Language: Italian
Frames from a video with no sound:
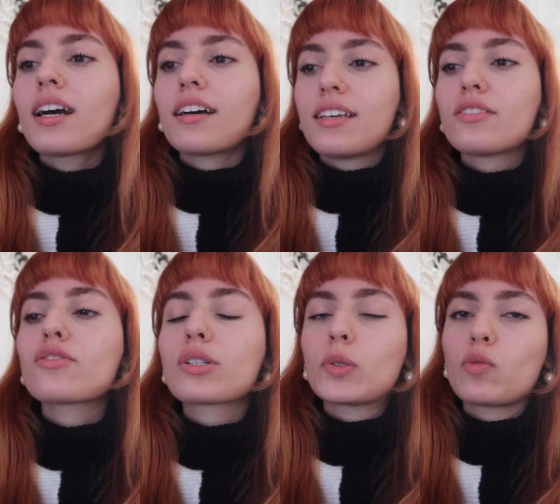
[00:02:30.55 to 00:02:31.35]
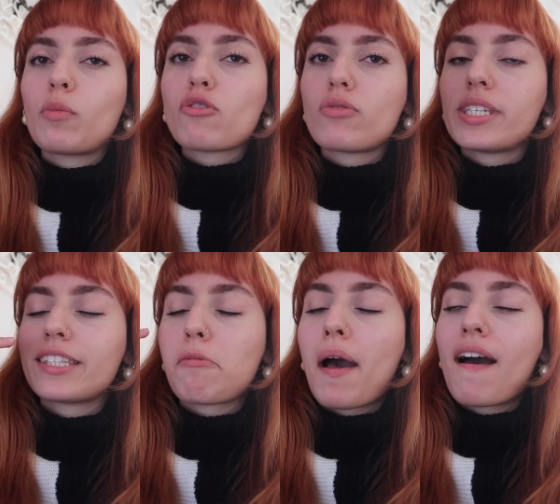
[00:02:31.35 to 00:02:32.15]
adesso c'è questo momento di
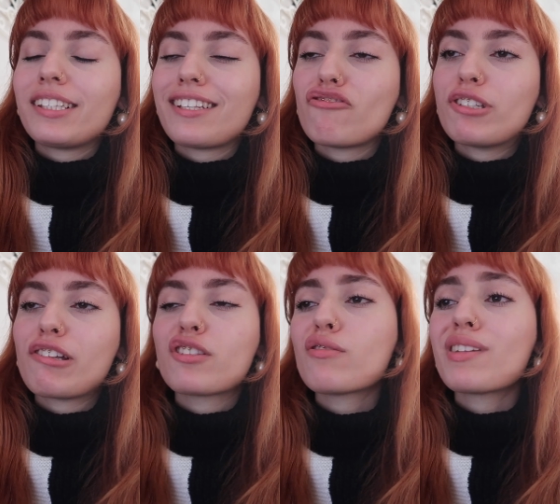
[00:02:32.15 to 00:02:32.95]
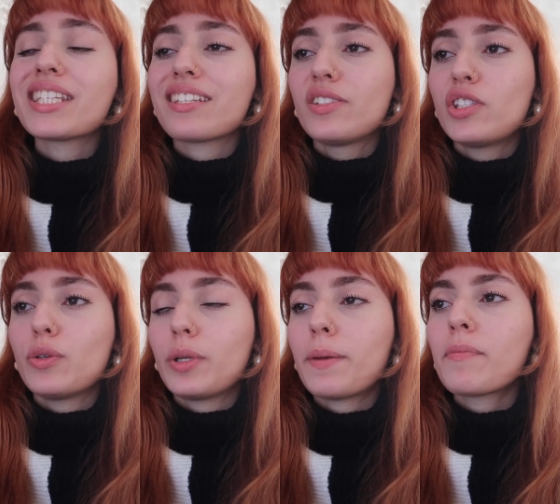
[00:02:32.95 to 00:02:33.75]
estrema ansia, agitazione,
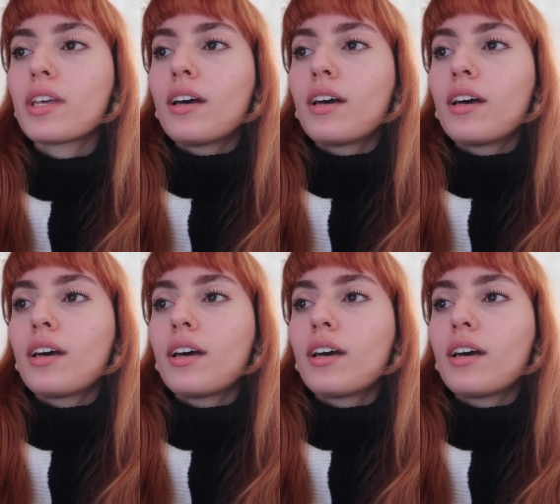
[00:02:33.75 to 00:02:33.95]
tensione,